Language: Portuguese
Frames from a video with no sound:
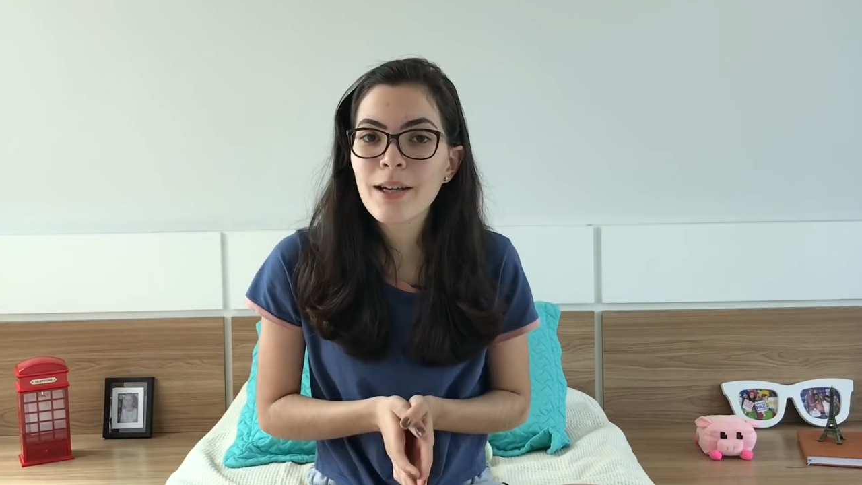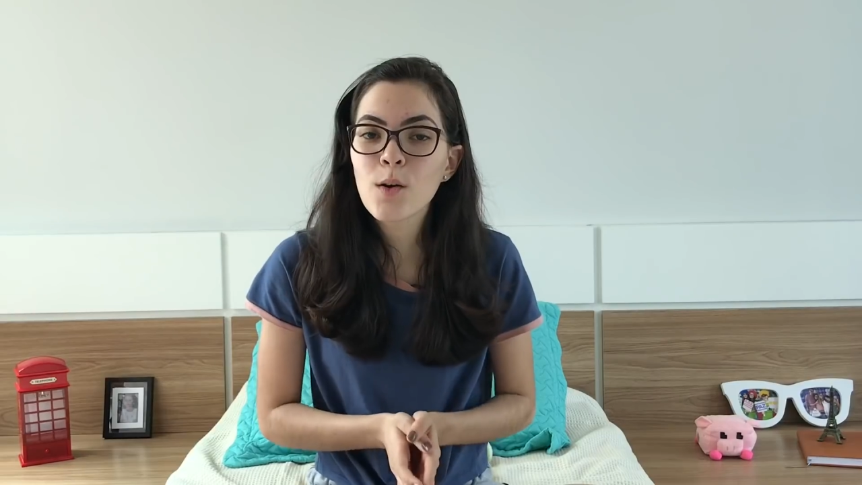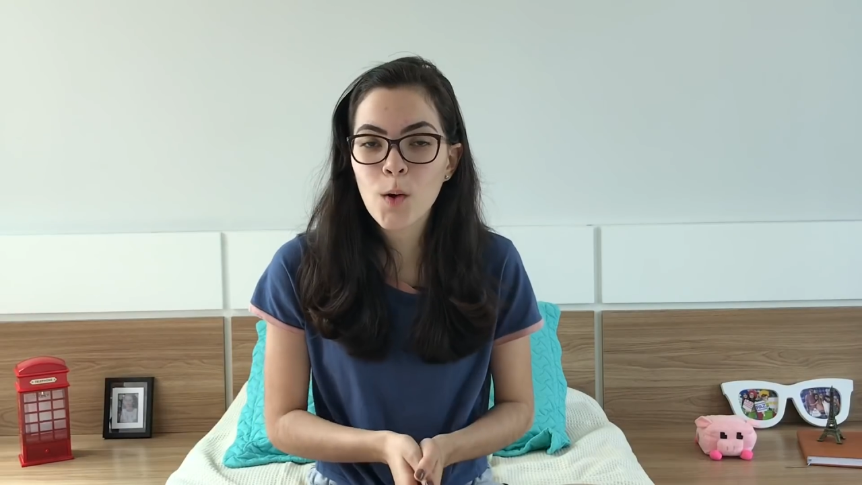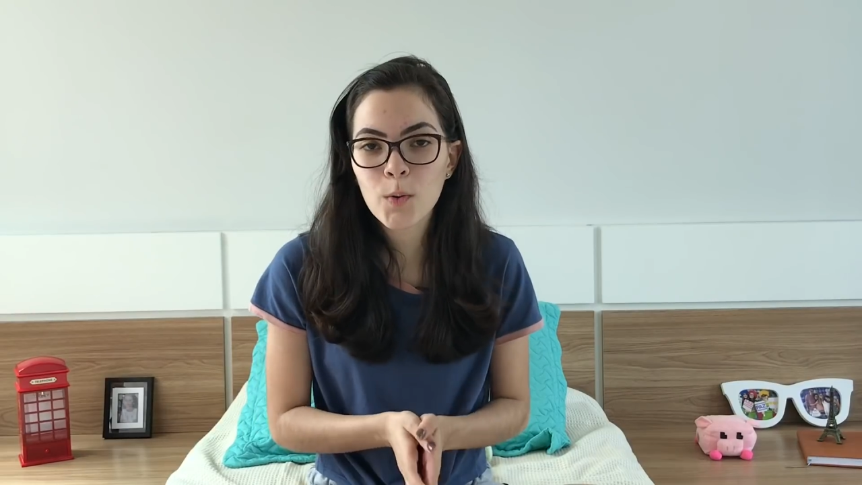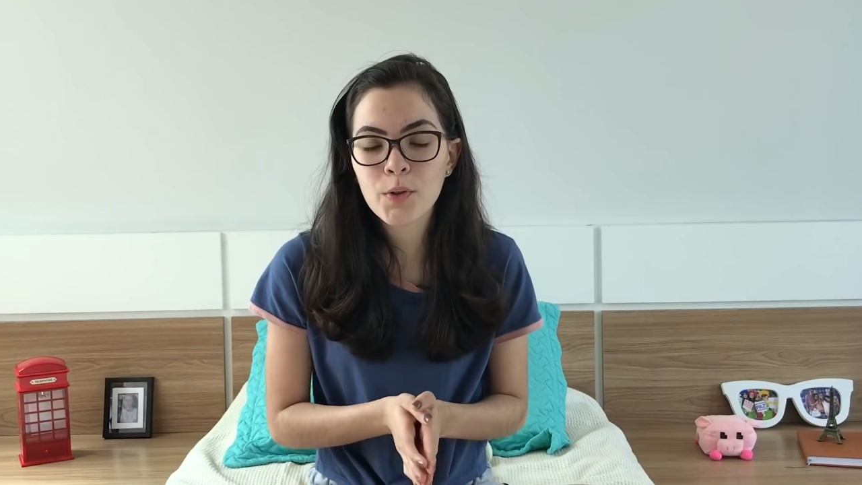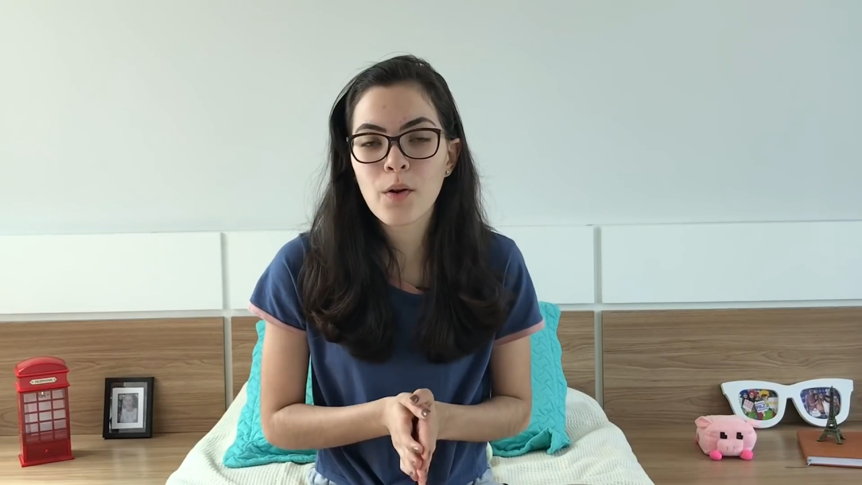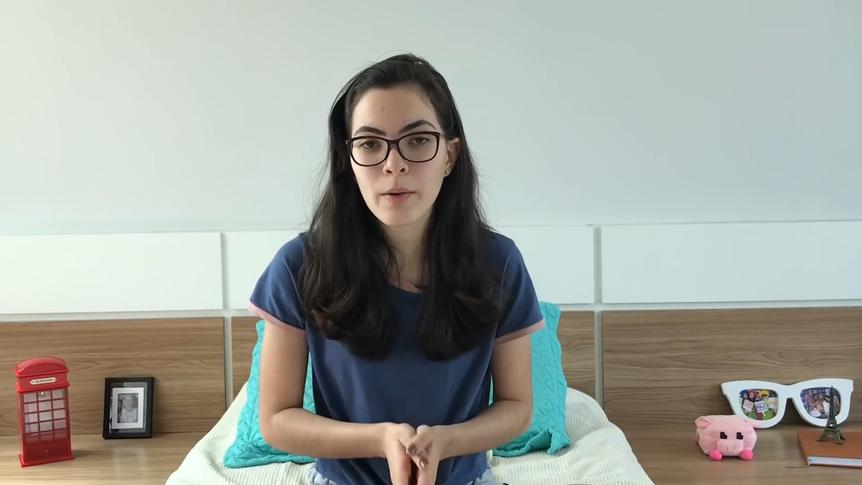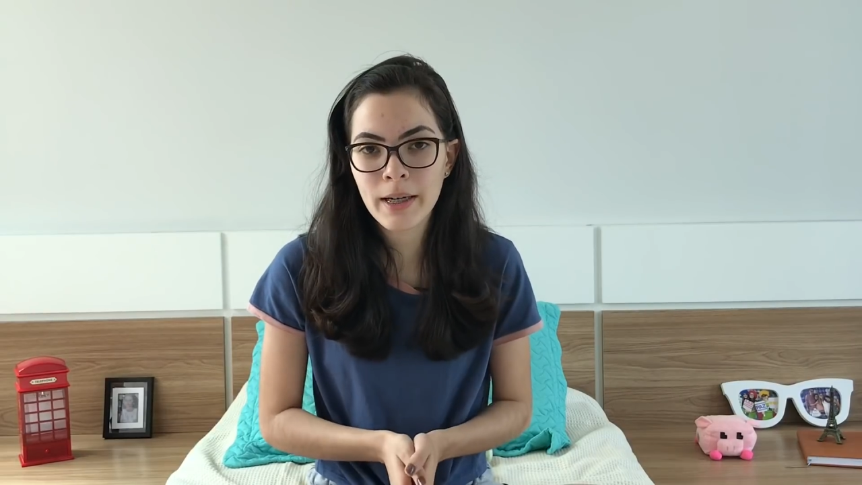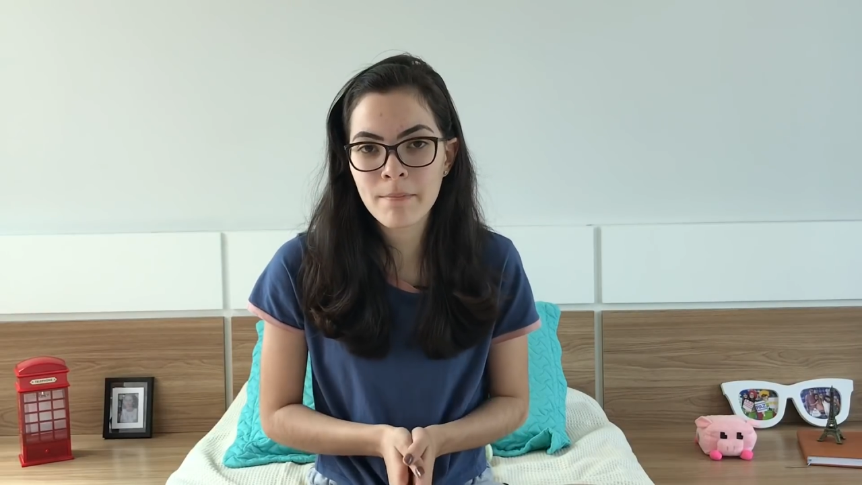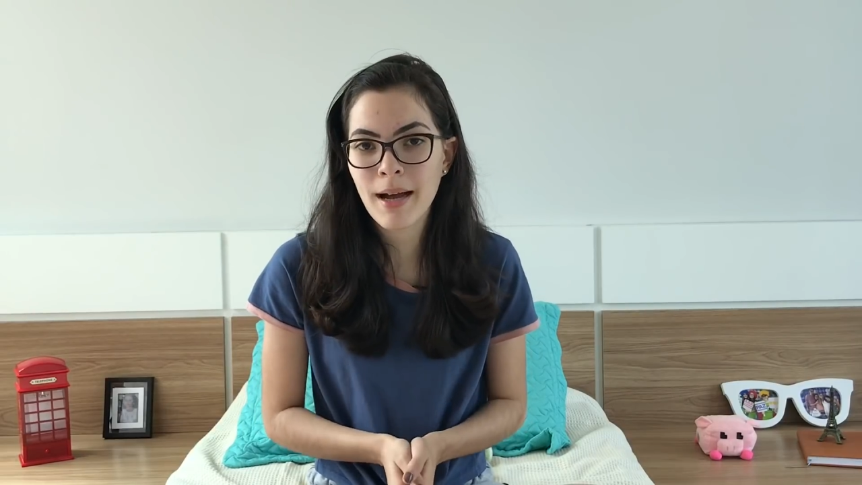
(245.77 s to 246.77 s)
neurótico
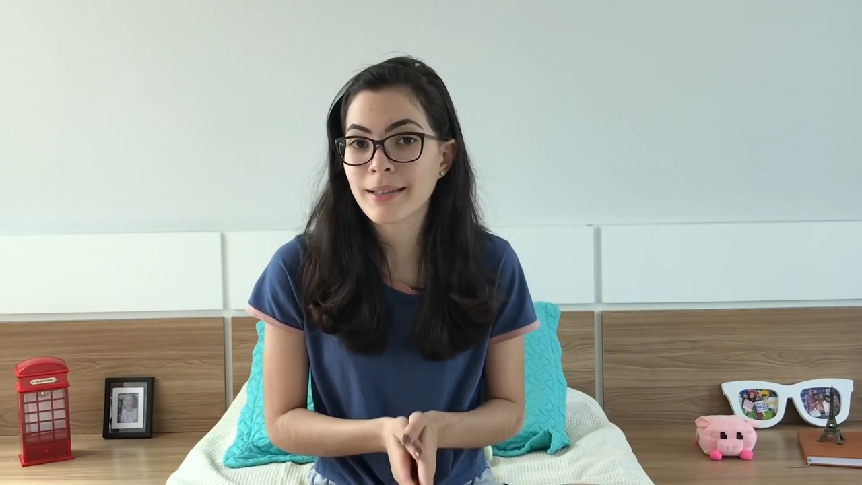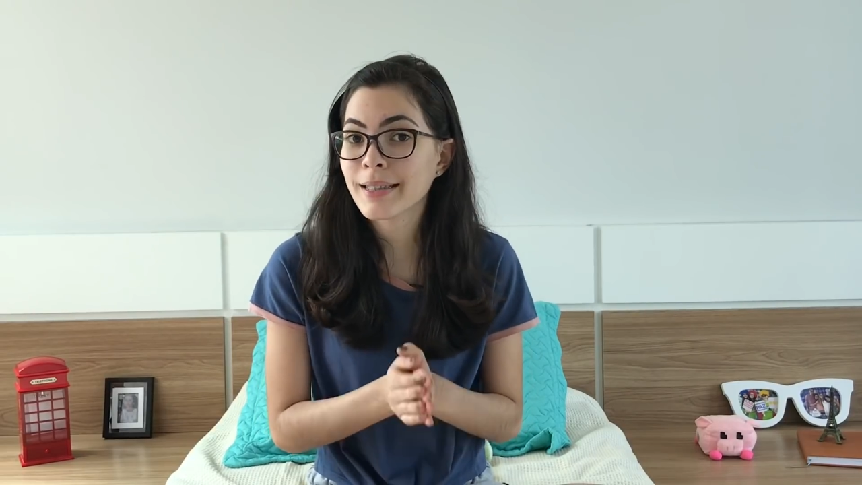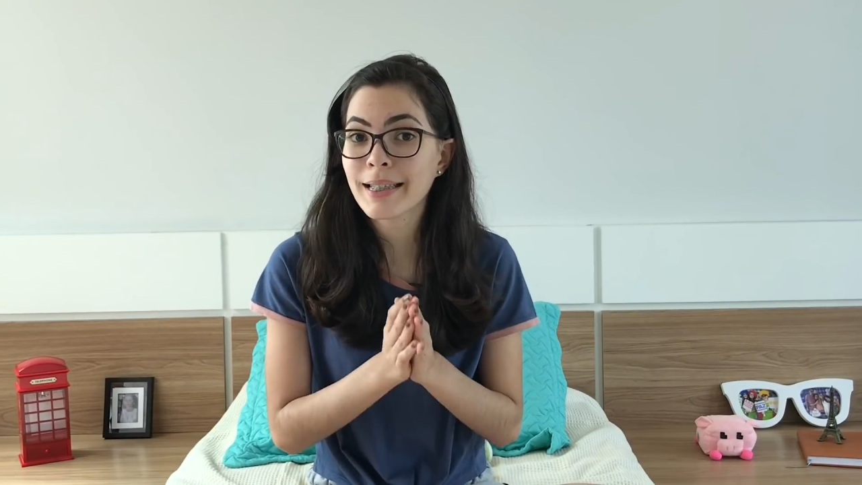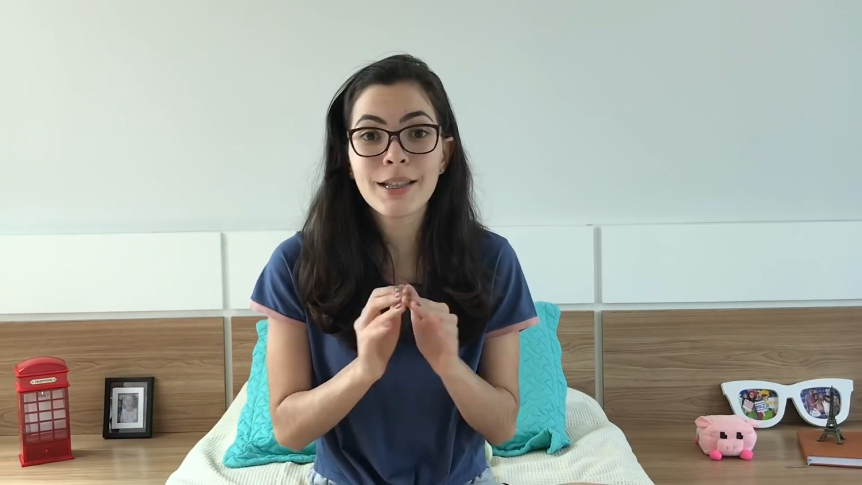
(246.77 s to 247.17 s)
com gramática,